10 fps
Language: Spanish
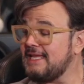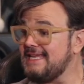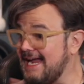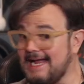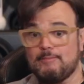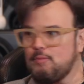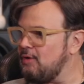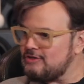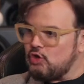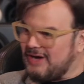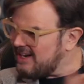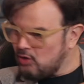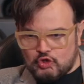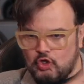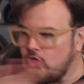y a cambio puedes tocar
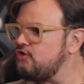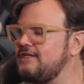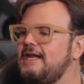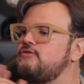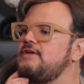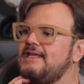con todos los teclados